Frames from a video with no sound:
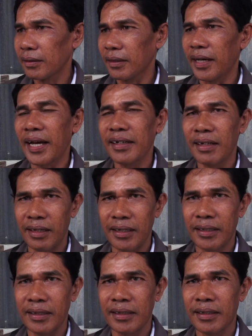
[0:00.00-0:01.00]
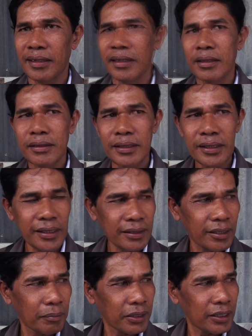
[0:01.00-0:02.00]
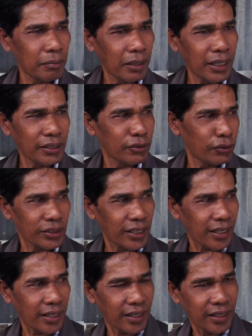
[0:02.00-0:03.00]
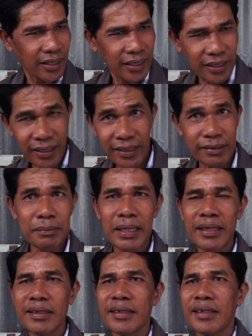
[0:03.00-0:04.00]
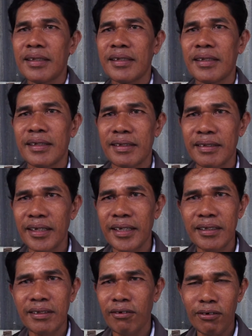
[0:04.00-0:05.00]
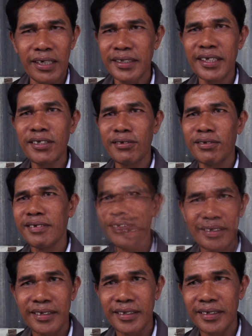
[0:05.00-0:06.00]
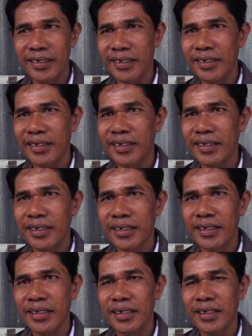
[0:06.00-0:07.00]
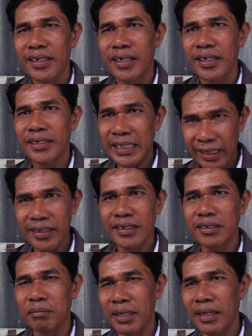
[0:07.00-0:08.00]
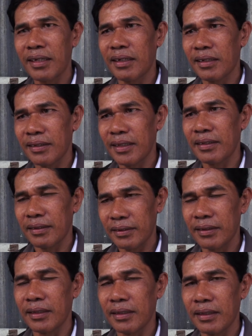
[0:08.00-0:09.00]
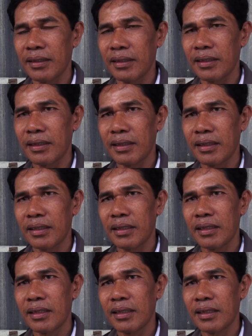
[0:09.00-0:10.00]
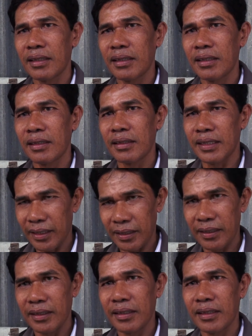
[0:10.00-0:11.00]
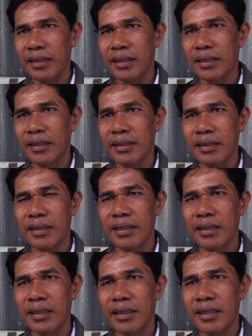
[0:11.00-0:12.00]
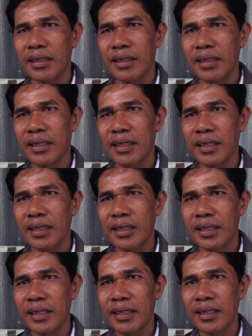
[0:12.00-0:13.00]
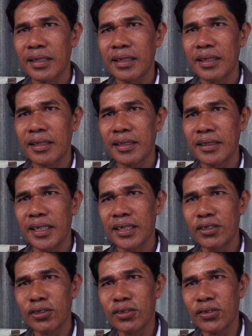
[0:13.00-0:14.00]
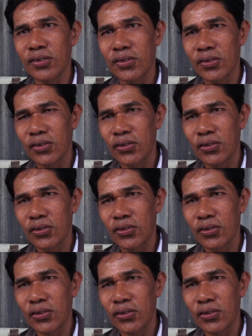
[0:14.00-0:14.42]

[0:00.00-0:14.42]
tenaga lah ya tiba-tiba langsung ya terobah dengan orangnya itu posisi orangnya di atas di atas benar di atas terus terjatuh gitu ya terus yang bapak lakuin setelah ya, bapak tahu